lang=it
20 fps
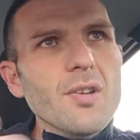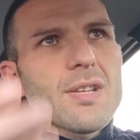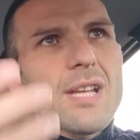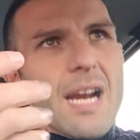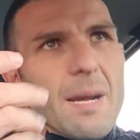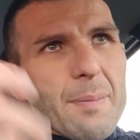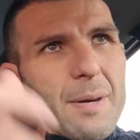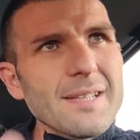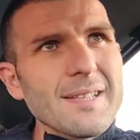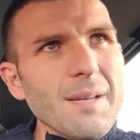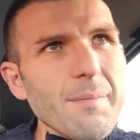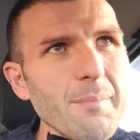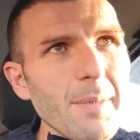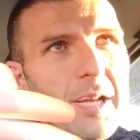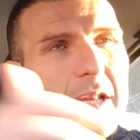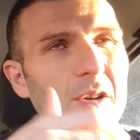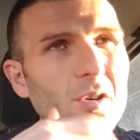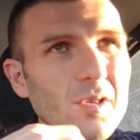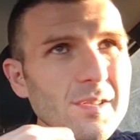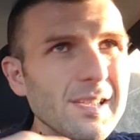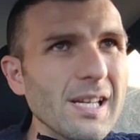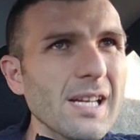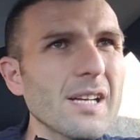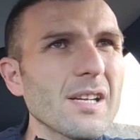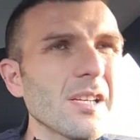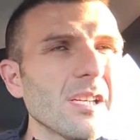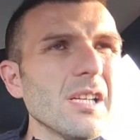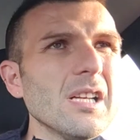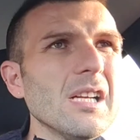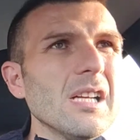dalla parte è meglio
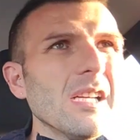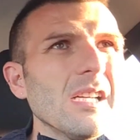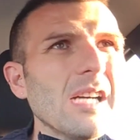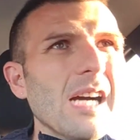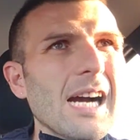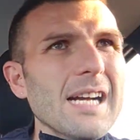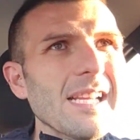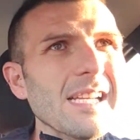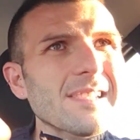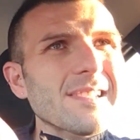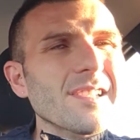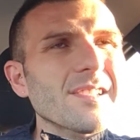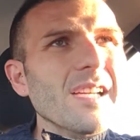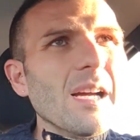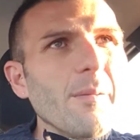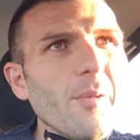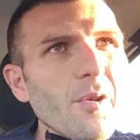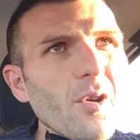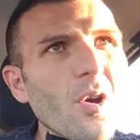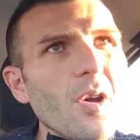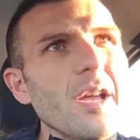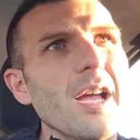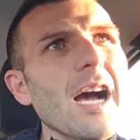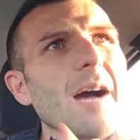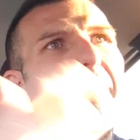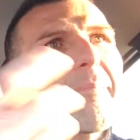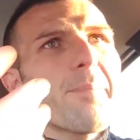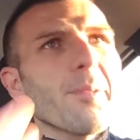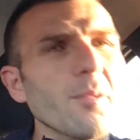così adesso siamo noi a